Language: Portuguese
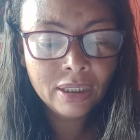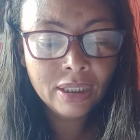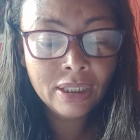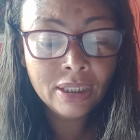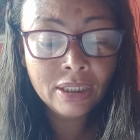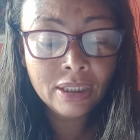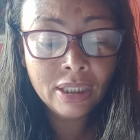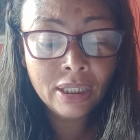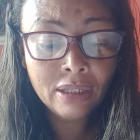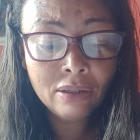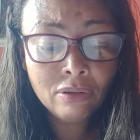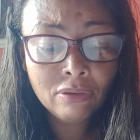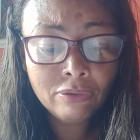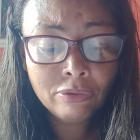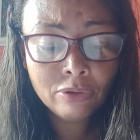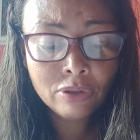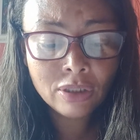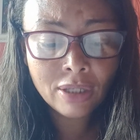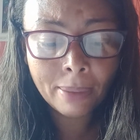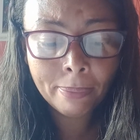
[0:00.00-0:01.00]
E
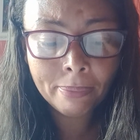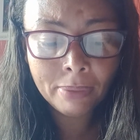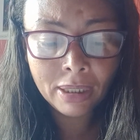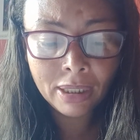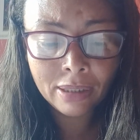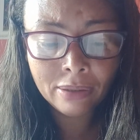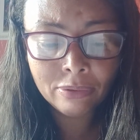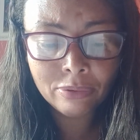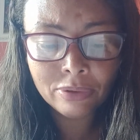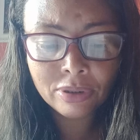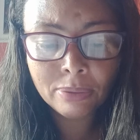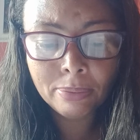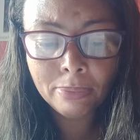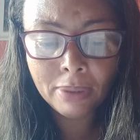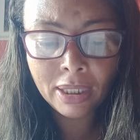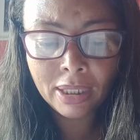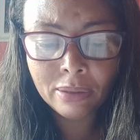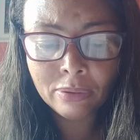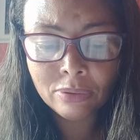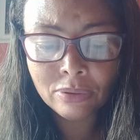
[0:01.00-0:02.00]
digo-vos, amigos
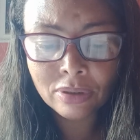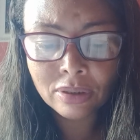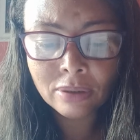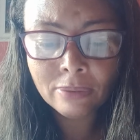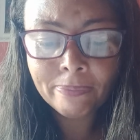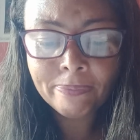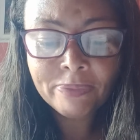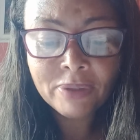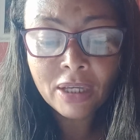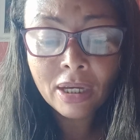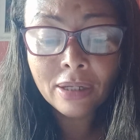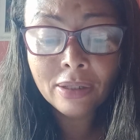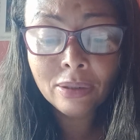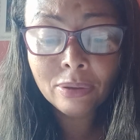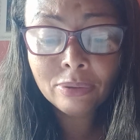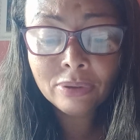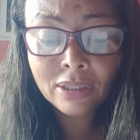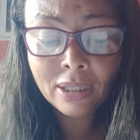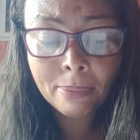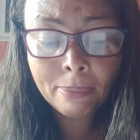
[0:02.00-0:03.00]
meus,
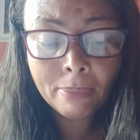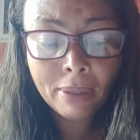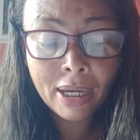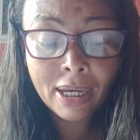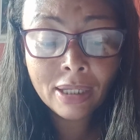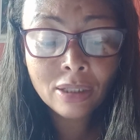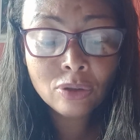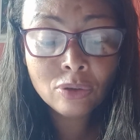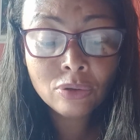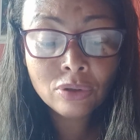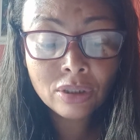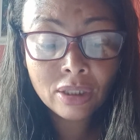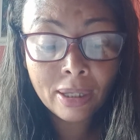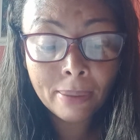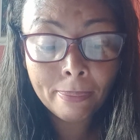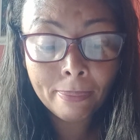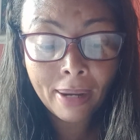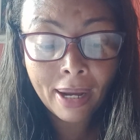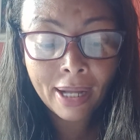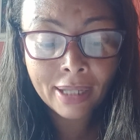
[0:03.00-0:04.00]
não temeis os
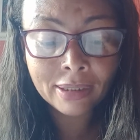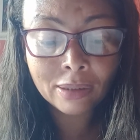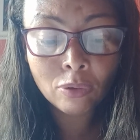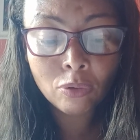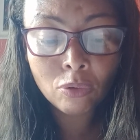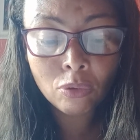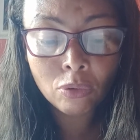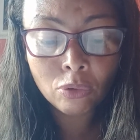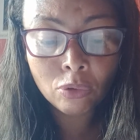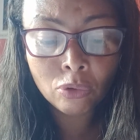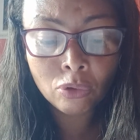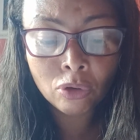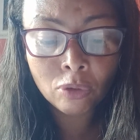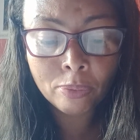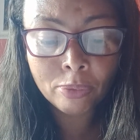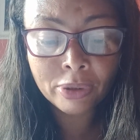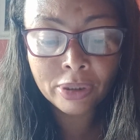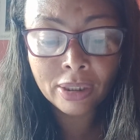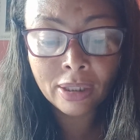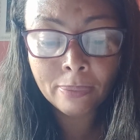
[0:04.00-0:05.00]
que matam o
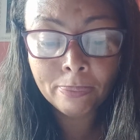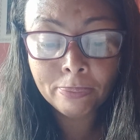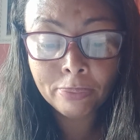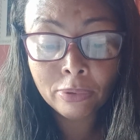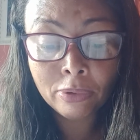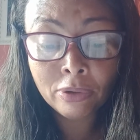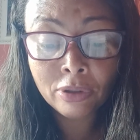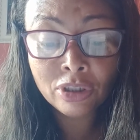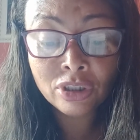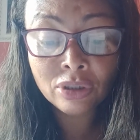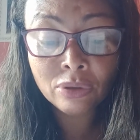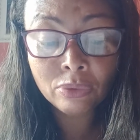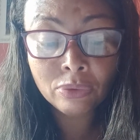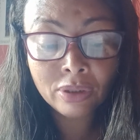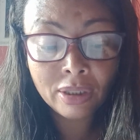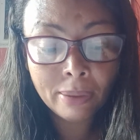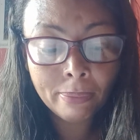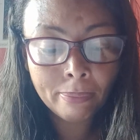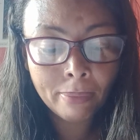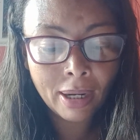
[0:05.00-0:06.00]
corpo e depois não
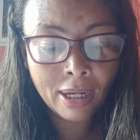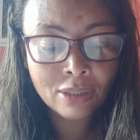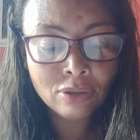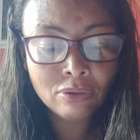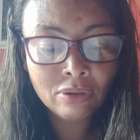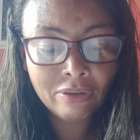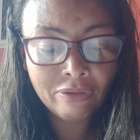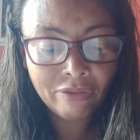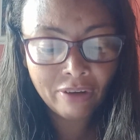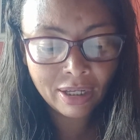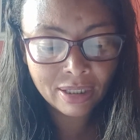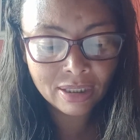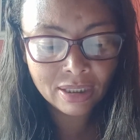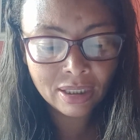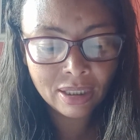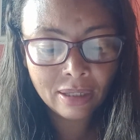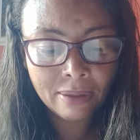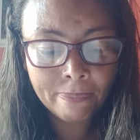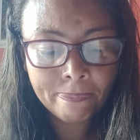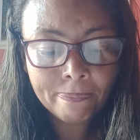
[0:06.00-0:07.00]
tem mais o que
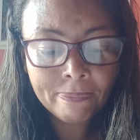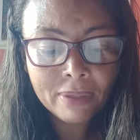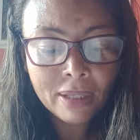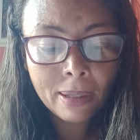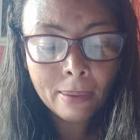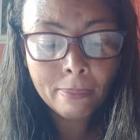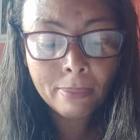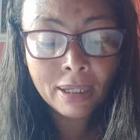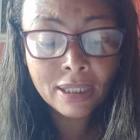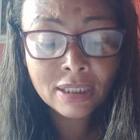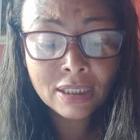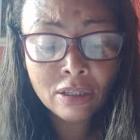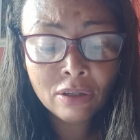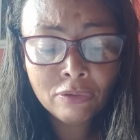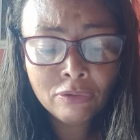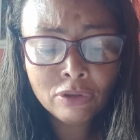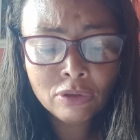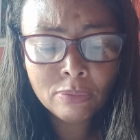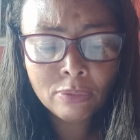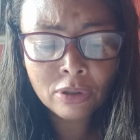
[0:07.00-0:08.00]
fazer. Mas eu
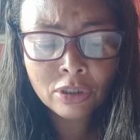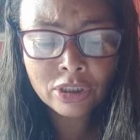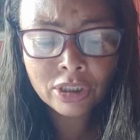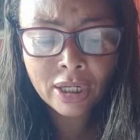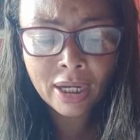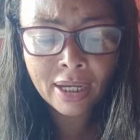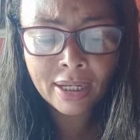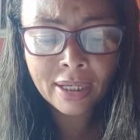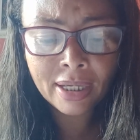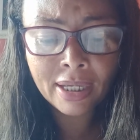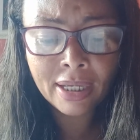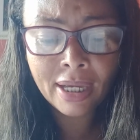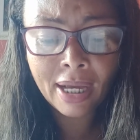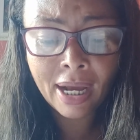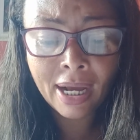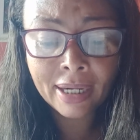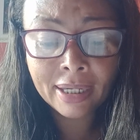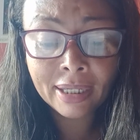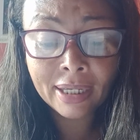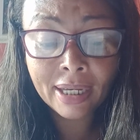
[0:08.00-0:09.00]
vos mostrarei
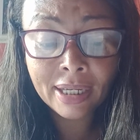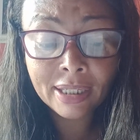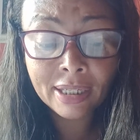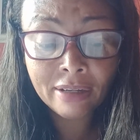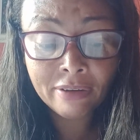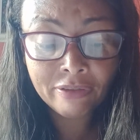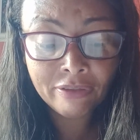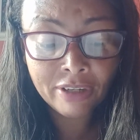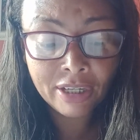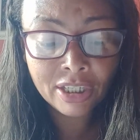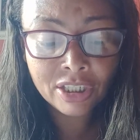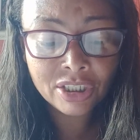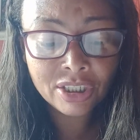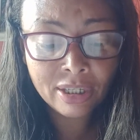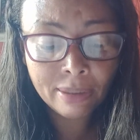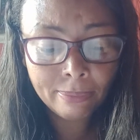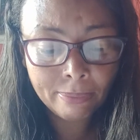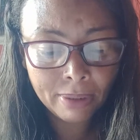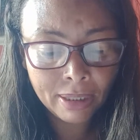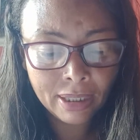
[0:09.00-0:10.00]
a quem deveis
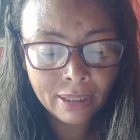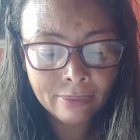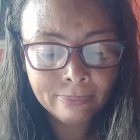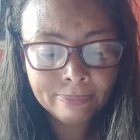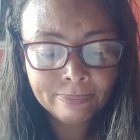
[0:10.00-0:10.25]
temer.